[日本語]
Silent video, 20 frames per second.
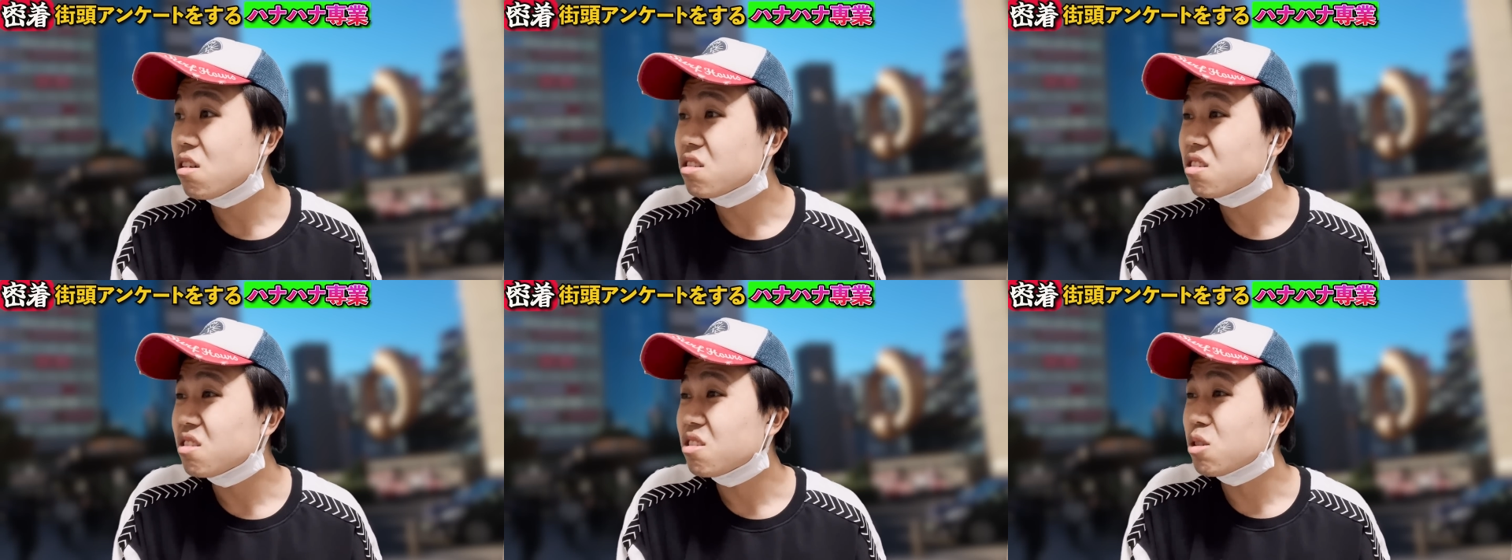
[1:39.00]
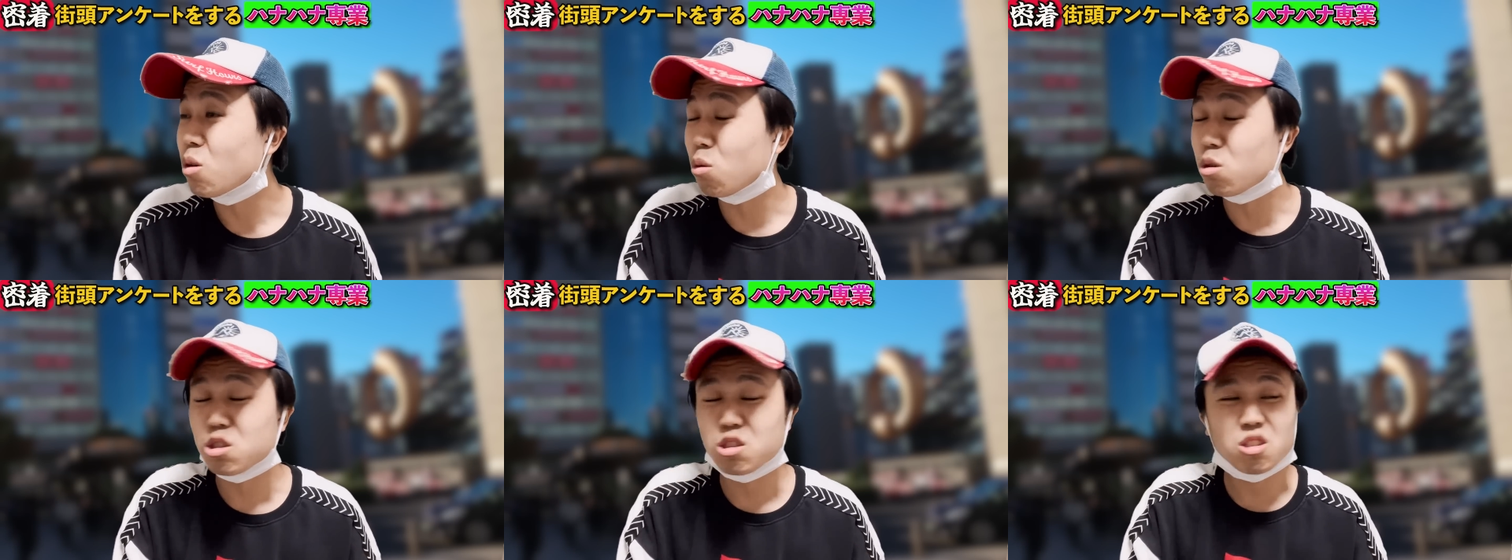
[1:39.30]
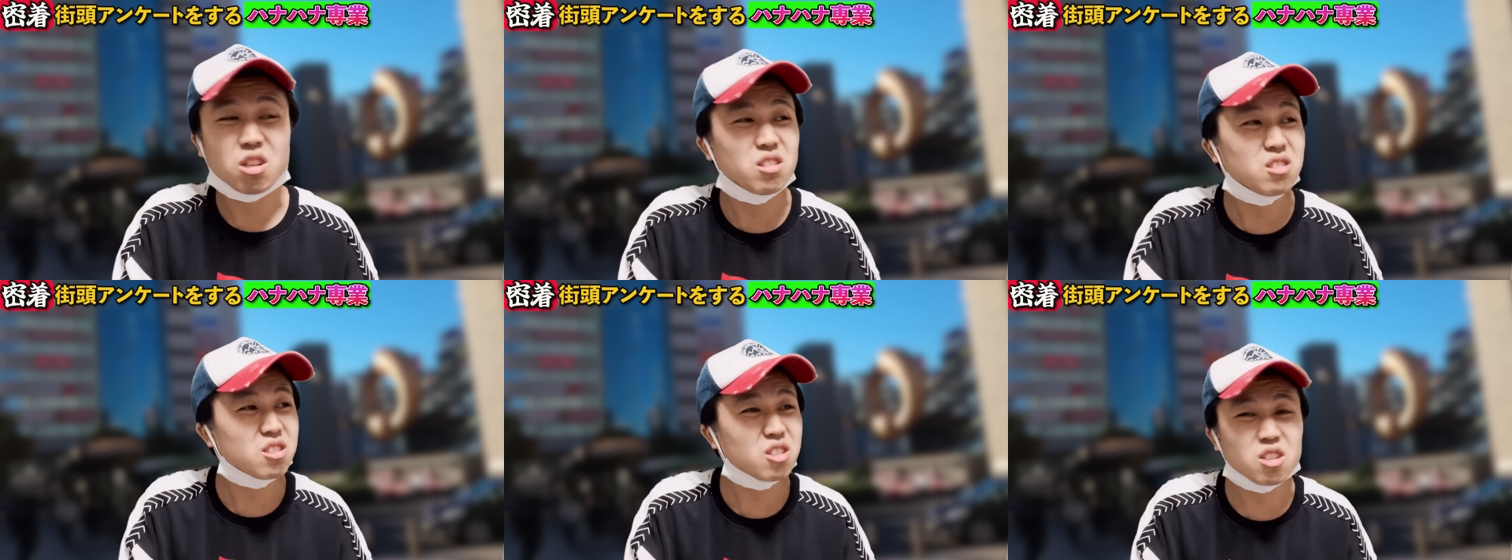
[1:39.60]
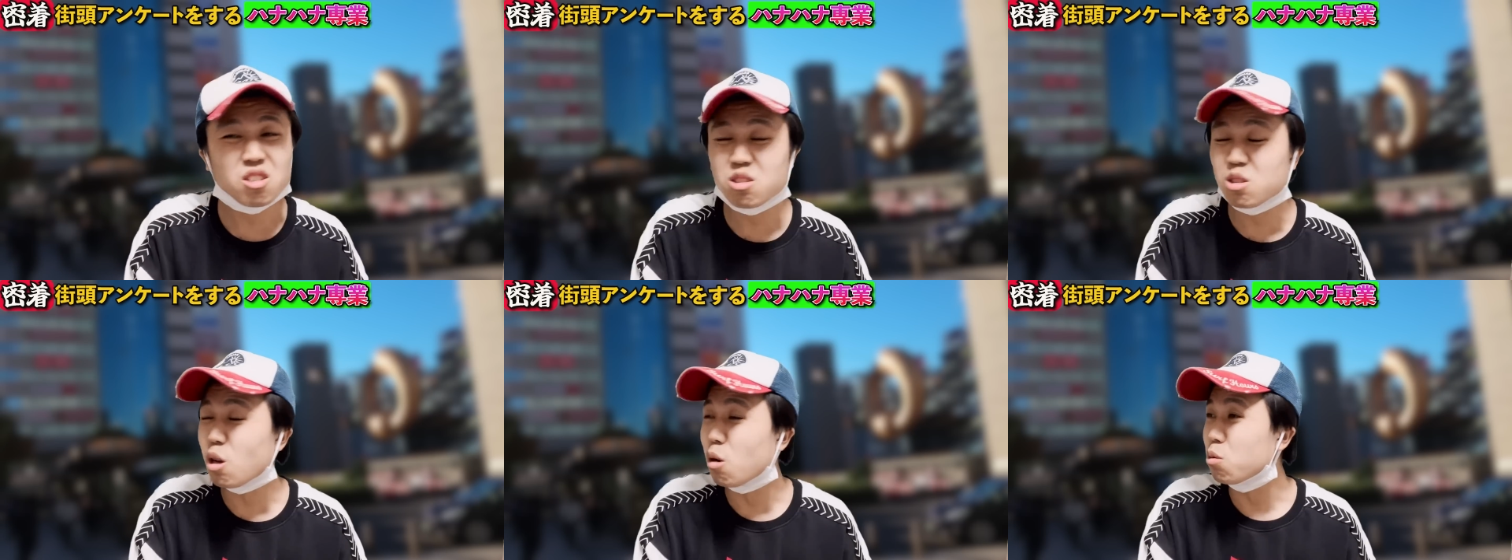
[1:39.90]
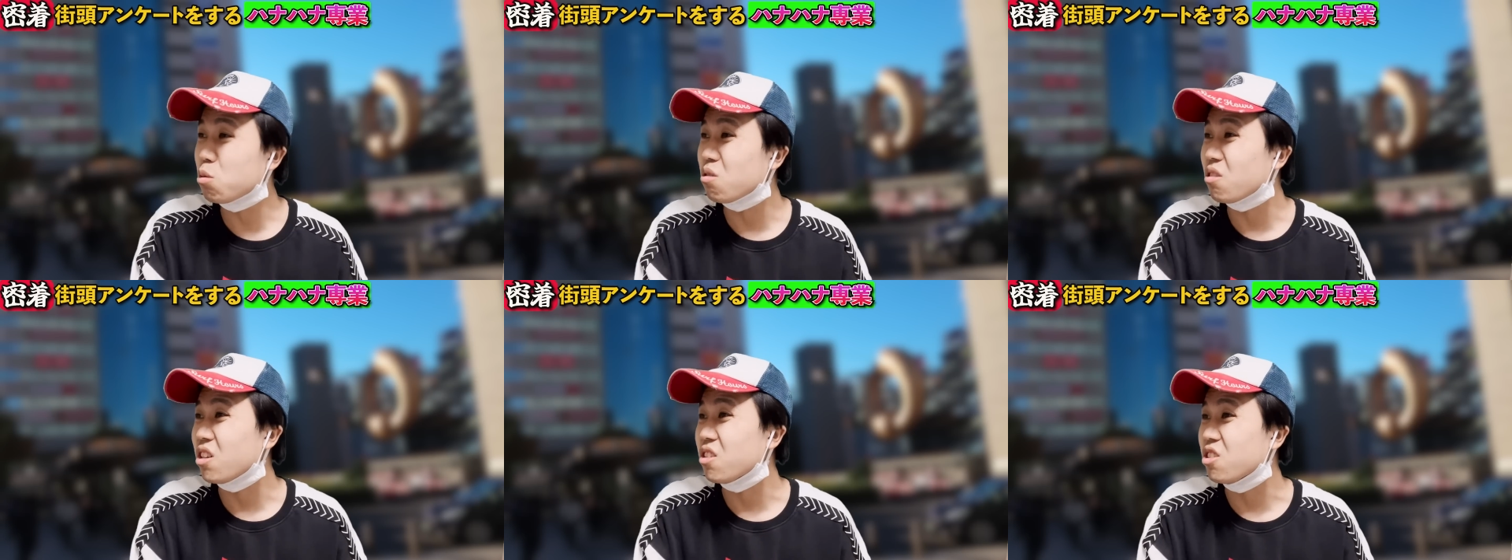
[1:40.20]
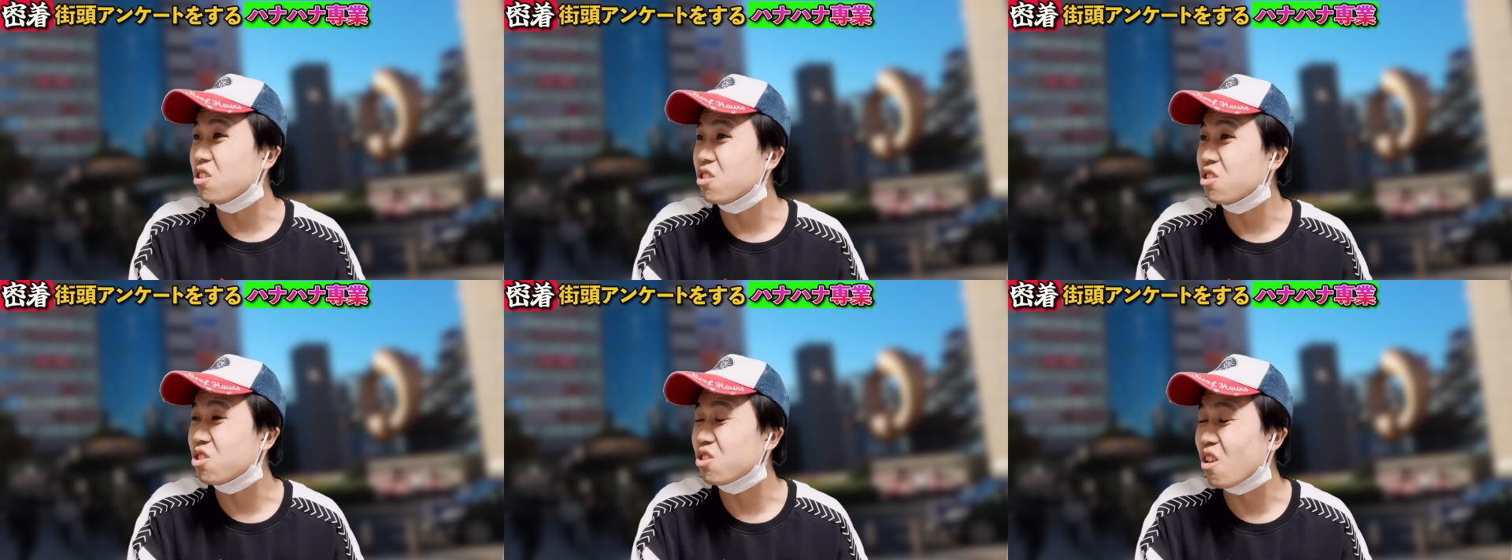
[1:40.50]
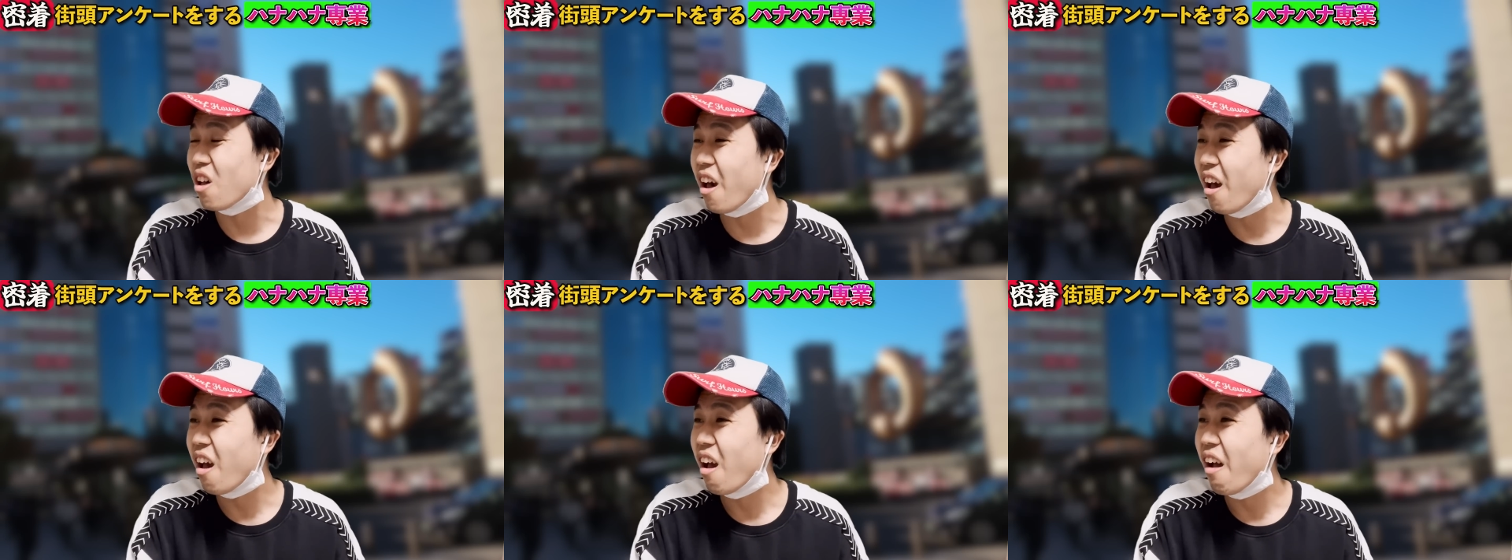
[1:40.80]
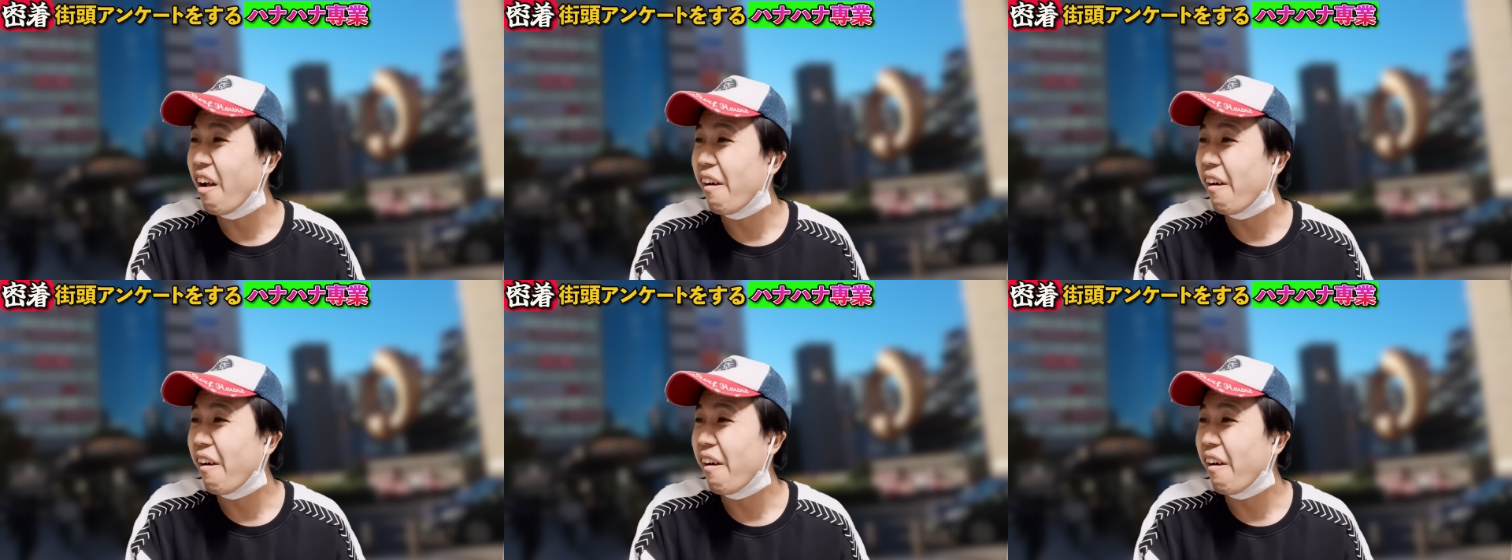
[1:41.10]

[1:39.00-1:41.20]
スーパーですよ全然行ったことない D ステ